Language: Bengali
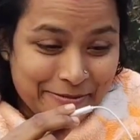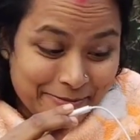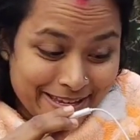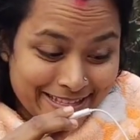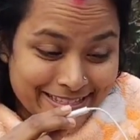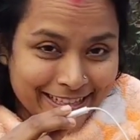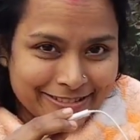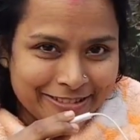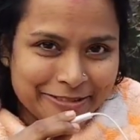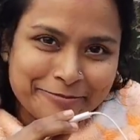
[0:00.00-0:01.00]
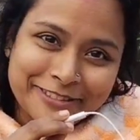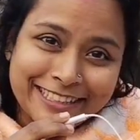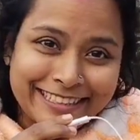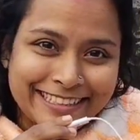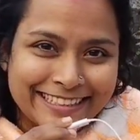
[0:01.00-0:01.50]
আমি এই চাদরের
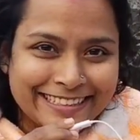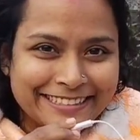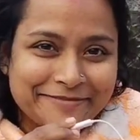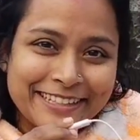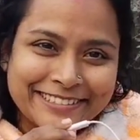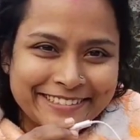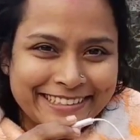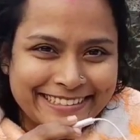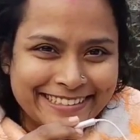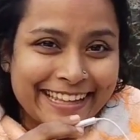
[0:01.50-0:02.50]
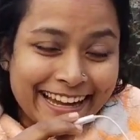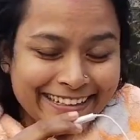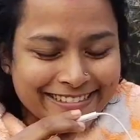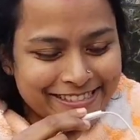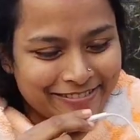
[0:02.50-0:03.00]
মধ্যেই রেখেছি ভেতরেতে
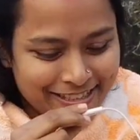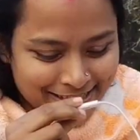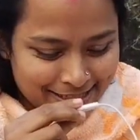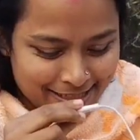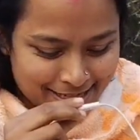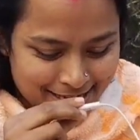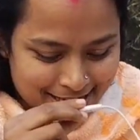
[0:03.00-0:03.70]
দেখাচ্ছি তোমাদেরকে